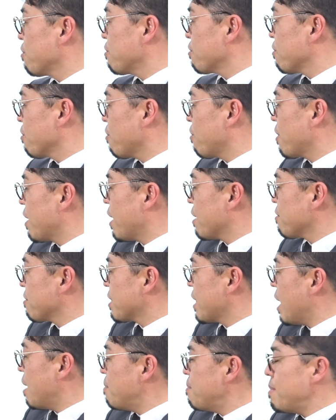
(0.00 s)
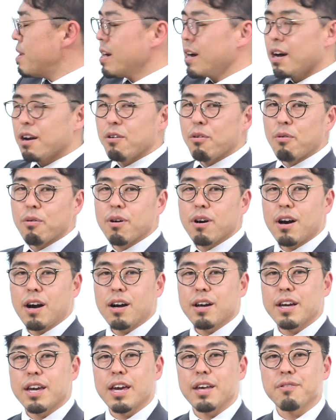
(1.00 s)
言うとこれあの断面が六
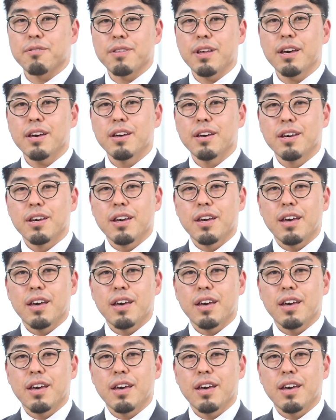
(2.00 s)
角形のね